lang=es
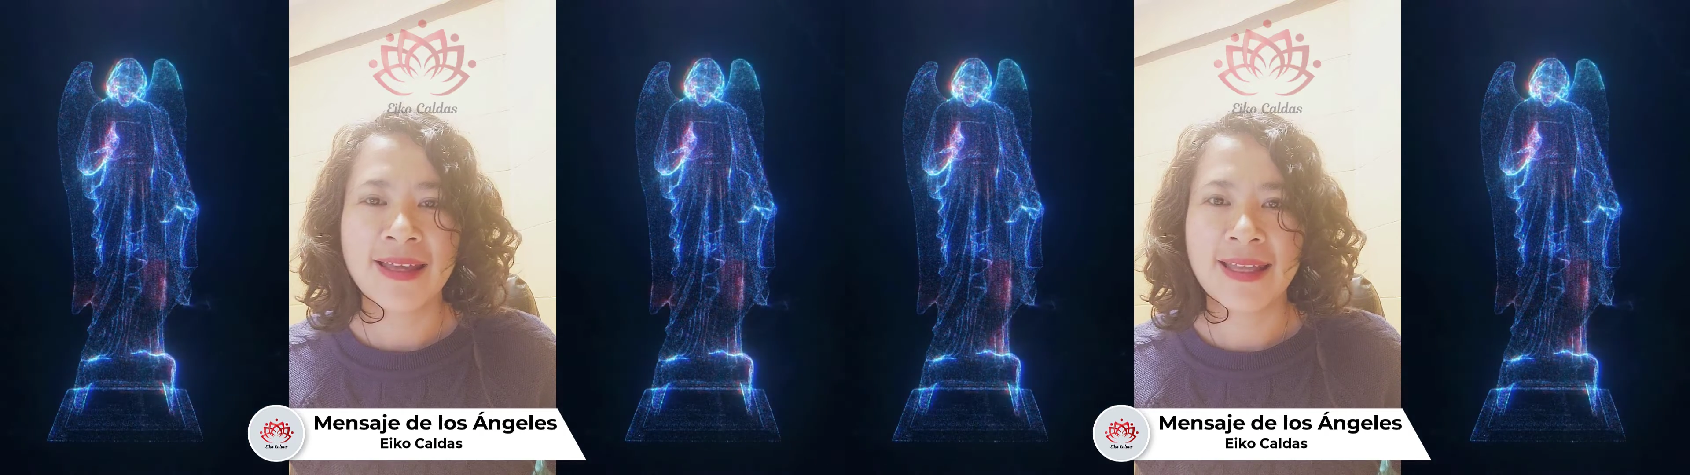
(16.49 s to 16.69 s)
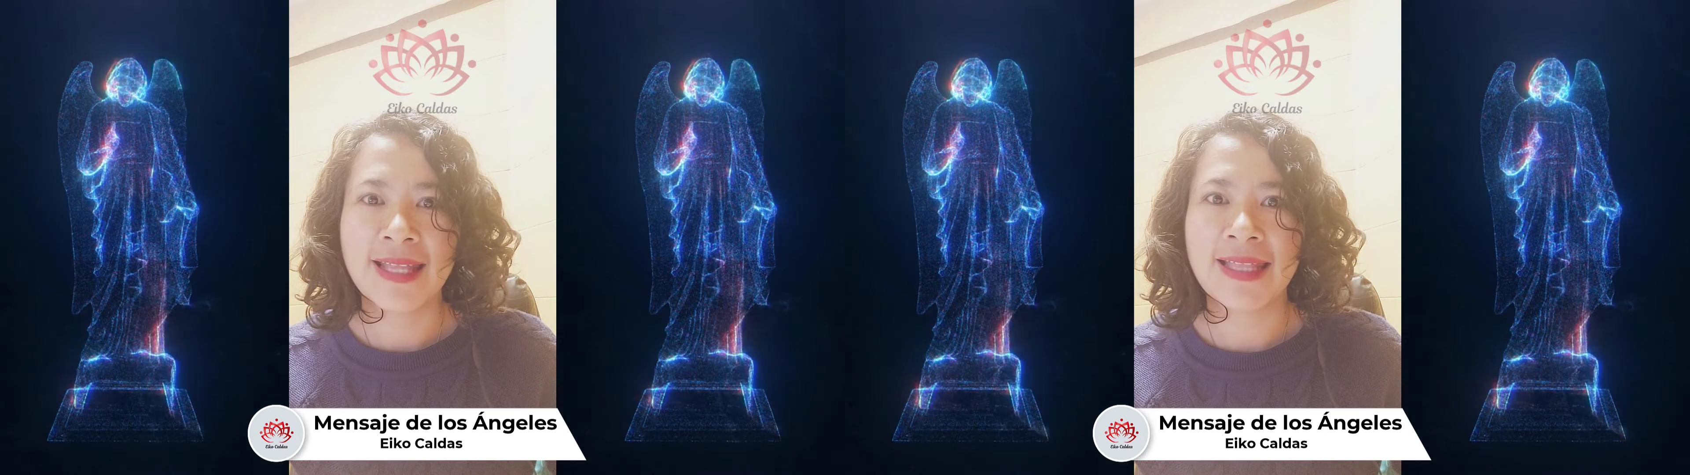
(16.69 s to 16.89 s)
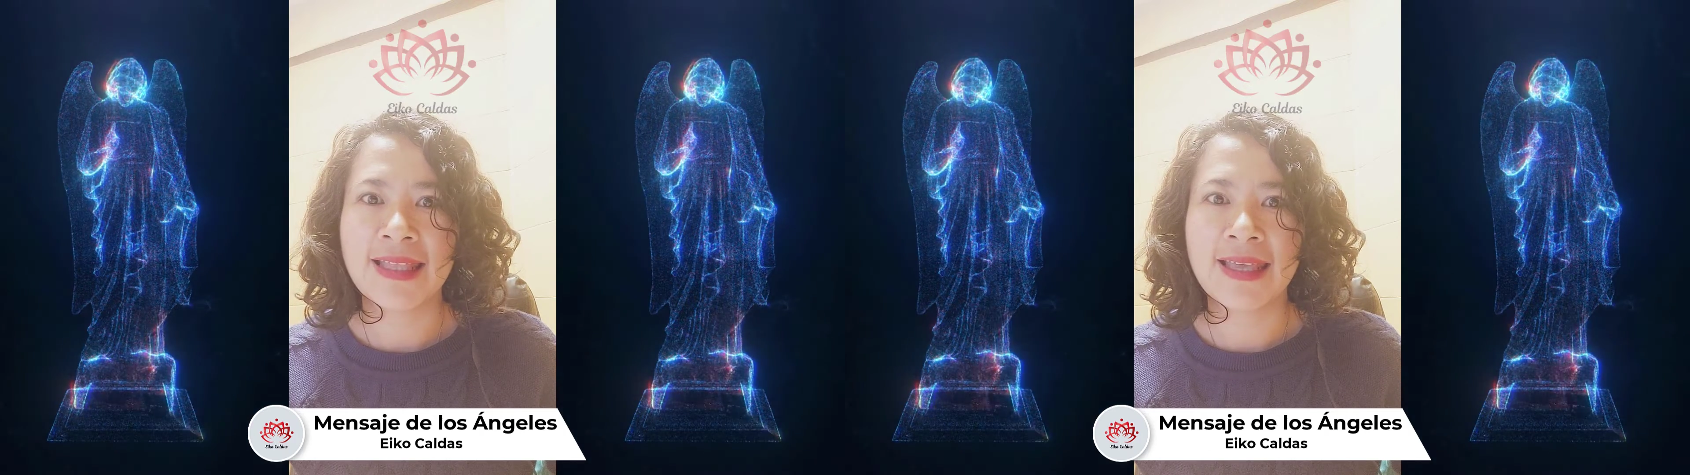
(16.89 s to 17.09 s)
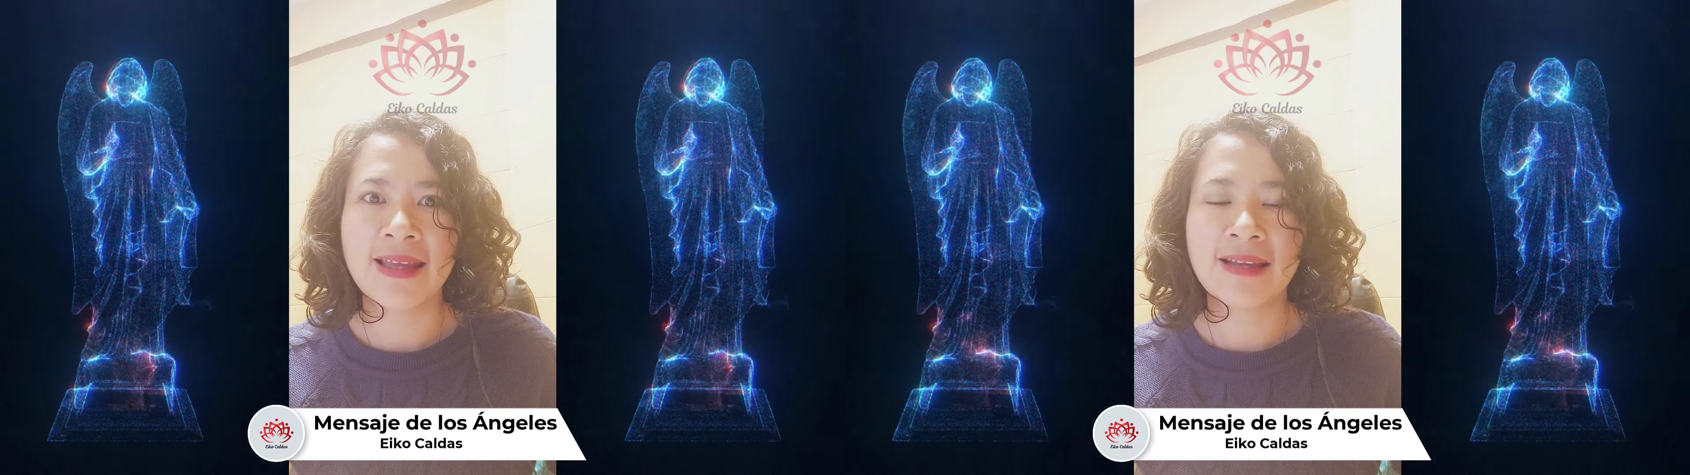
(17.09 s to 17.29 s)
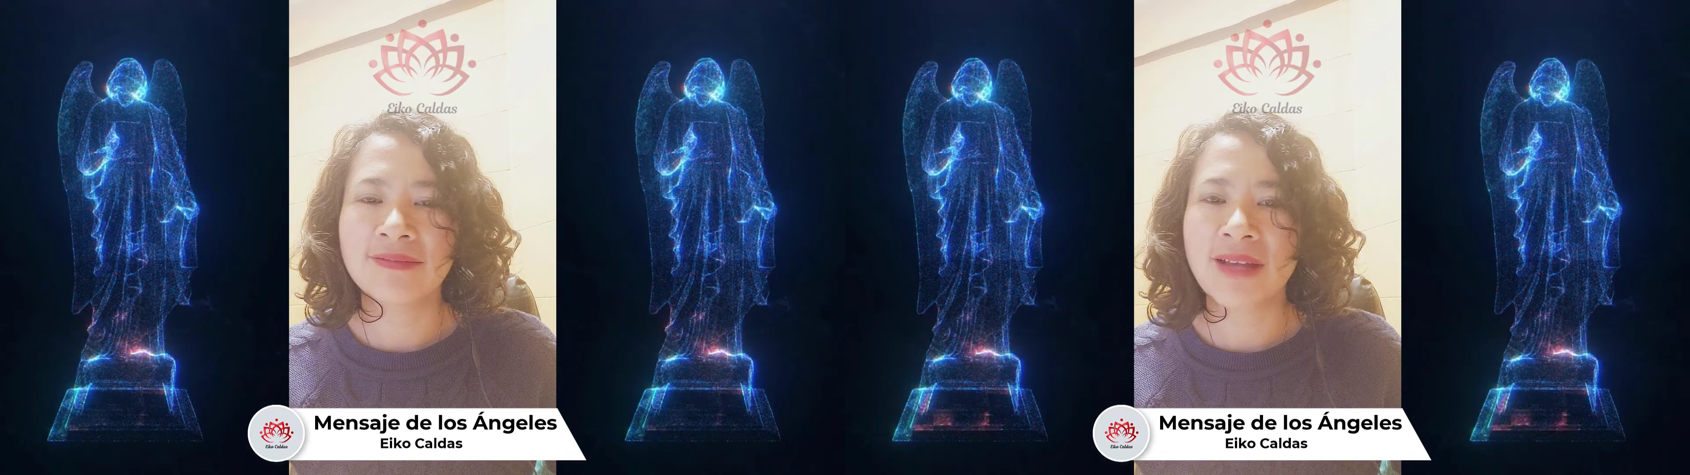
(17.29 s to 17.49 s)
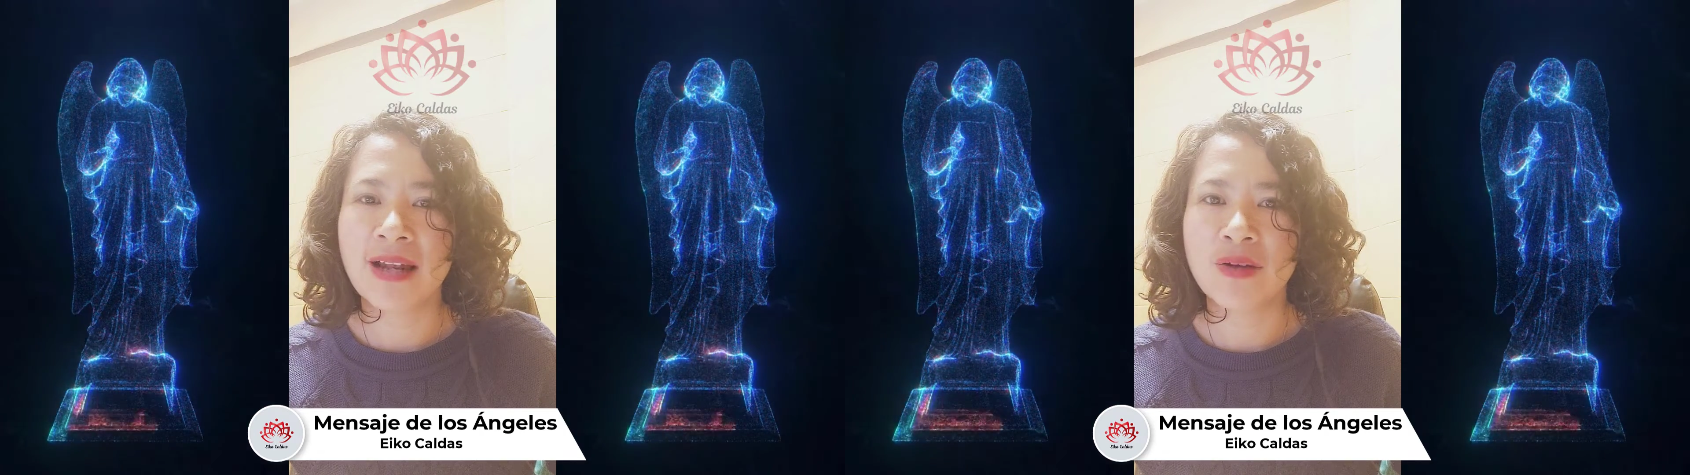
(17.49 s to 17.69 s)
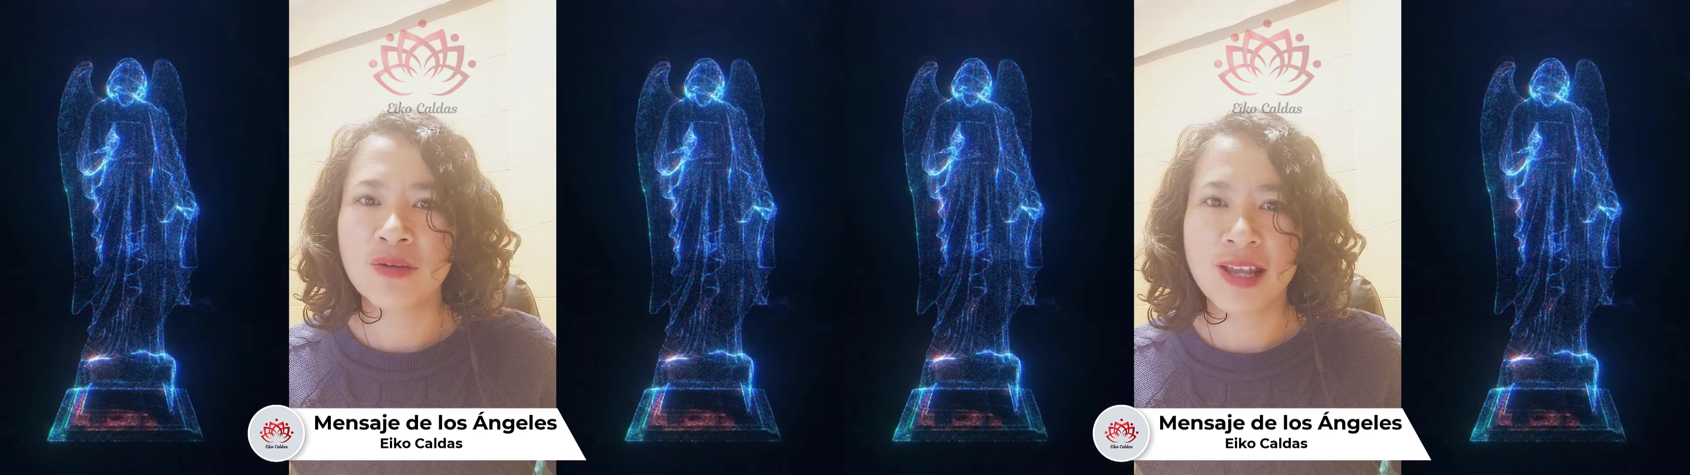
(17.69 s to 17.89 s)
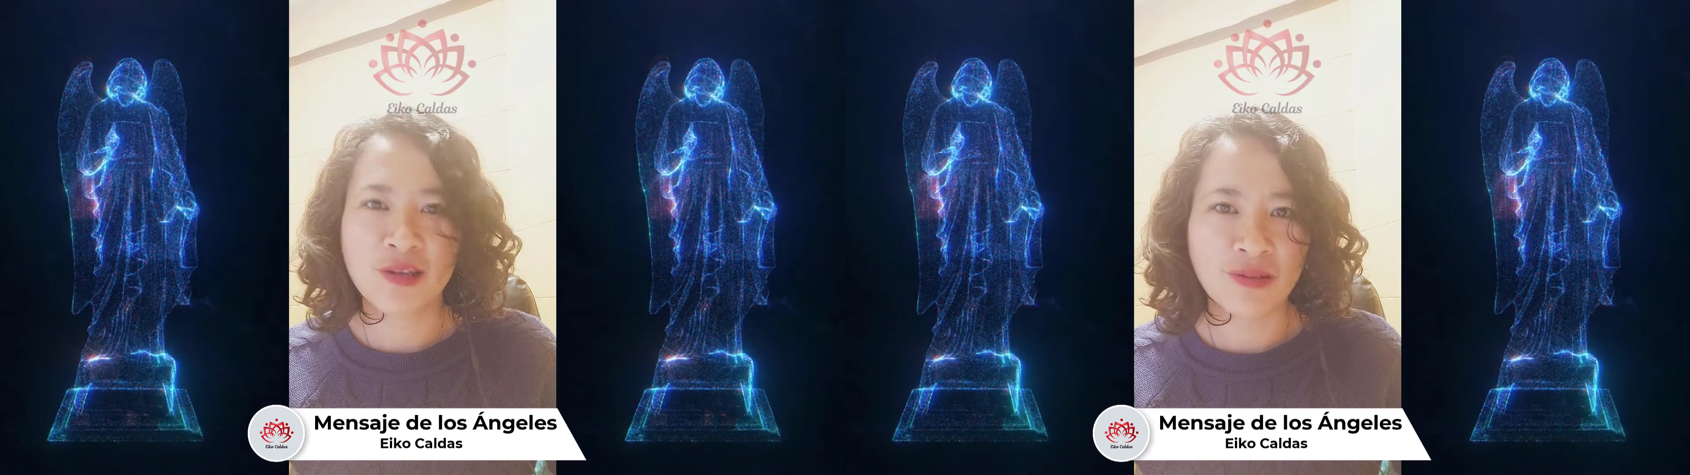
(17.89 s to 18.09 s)
que te den
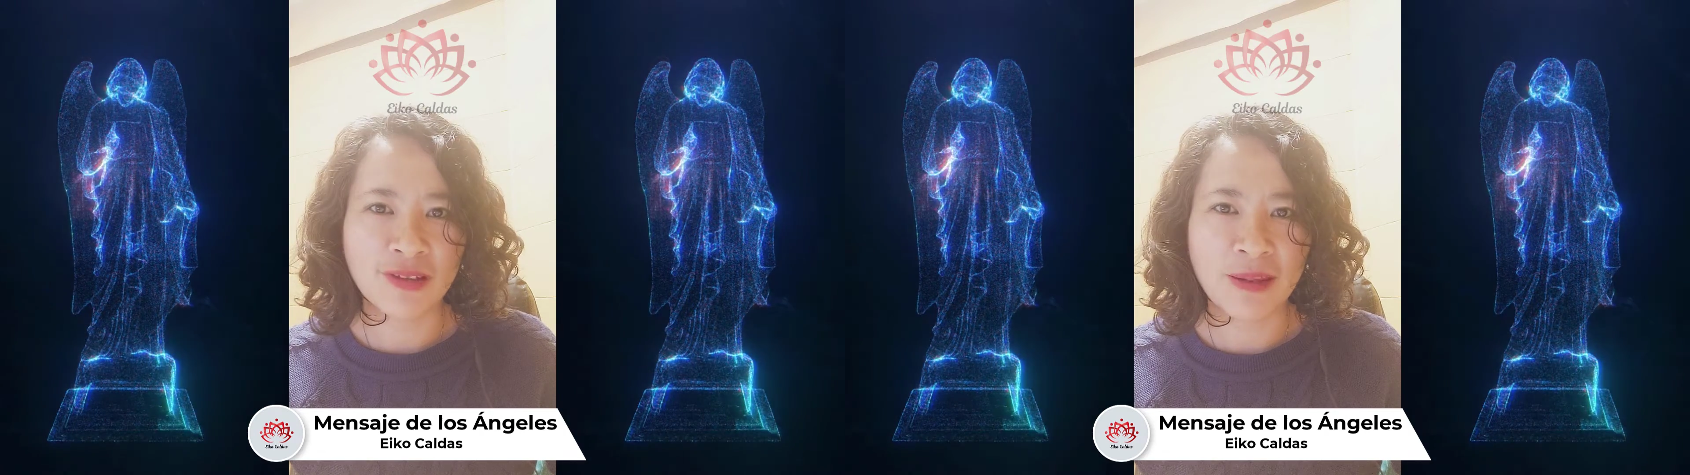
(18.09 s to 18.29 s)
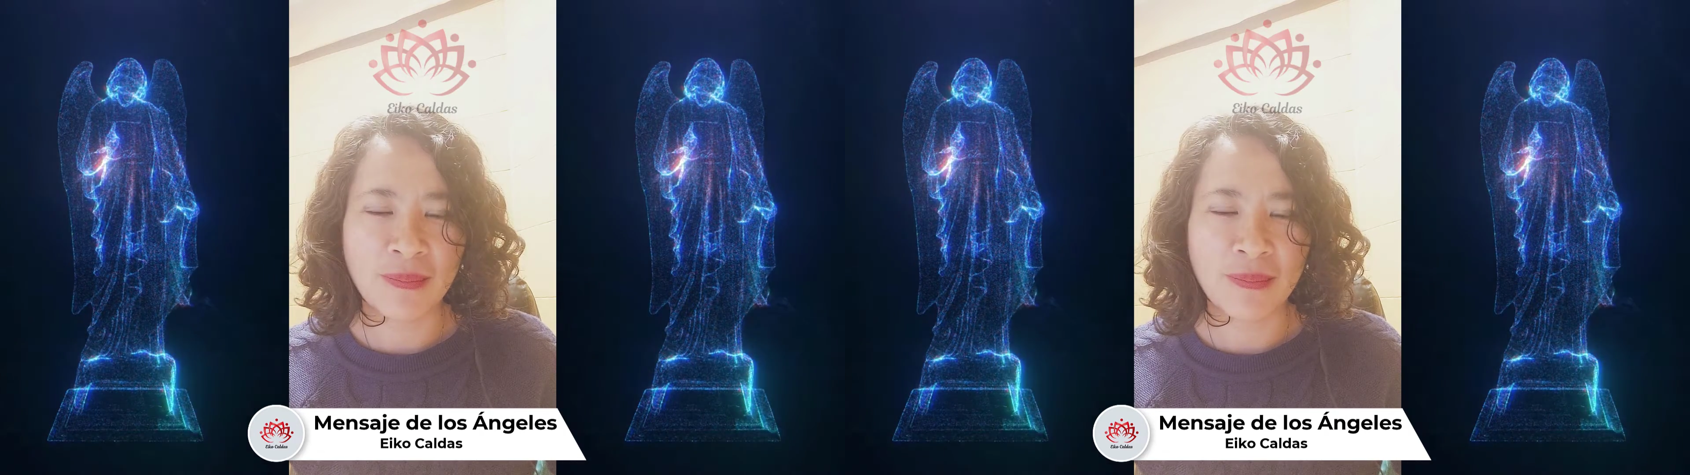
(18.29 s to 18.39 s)
alguna ayudita